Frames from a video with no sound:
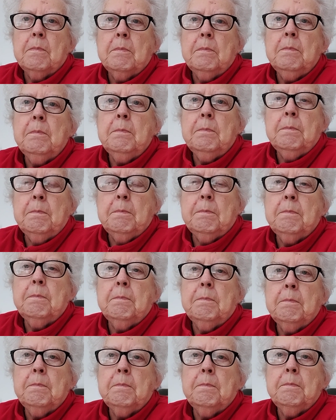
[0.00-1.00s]
Hmm.
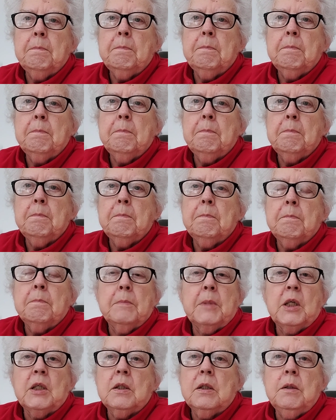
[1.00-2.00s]

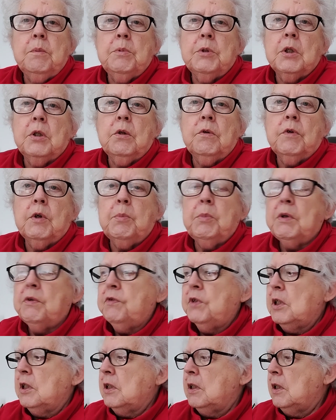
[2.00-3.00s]
En principe, ça ne devrait pas
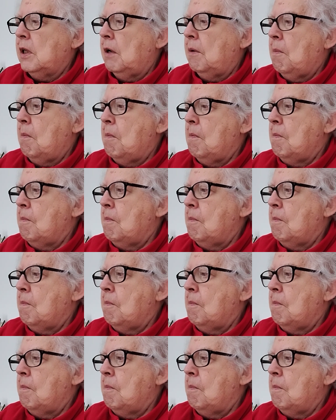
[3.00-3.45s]
faire ça.